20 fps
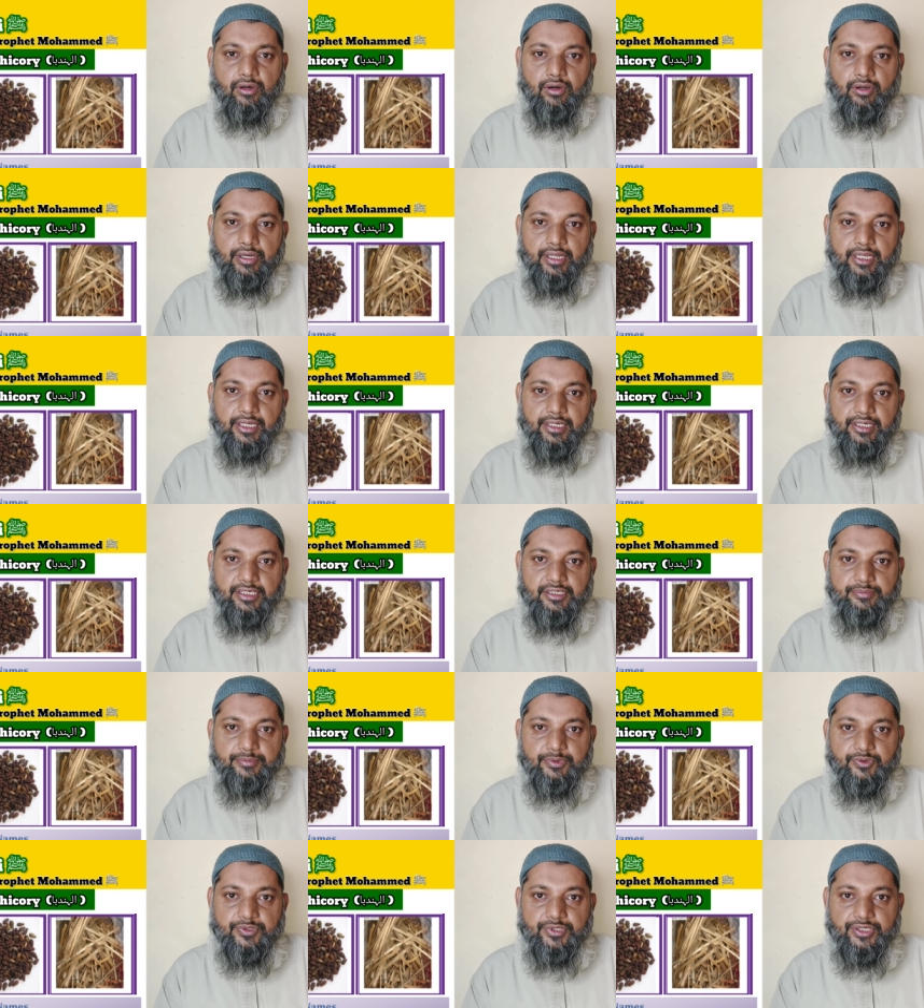और इंग्लिश
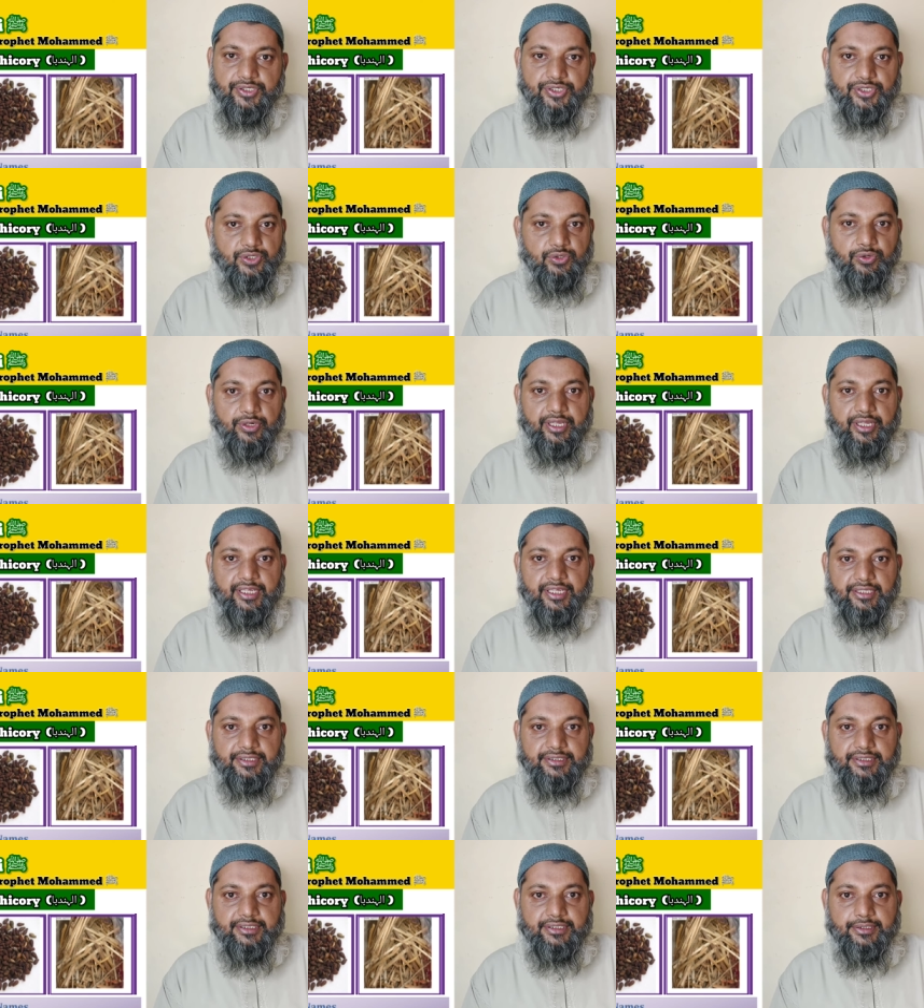में उसे चिकोरे
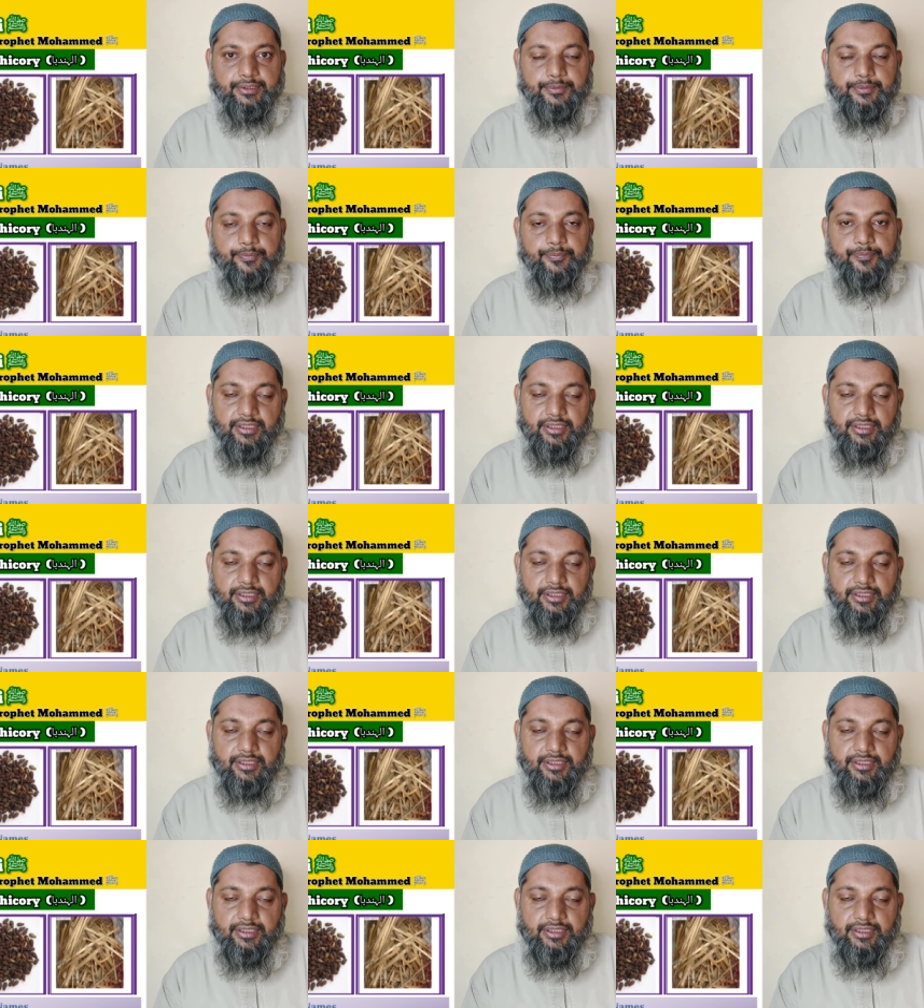कहते हैं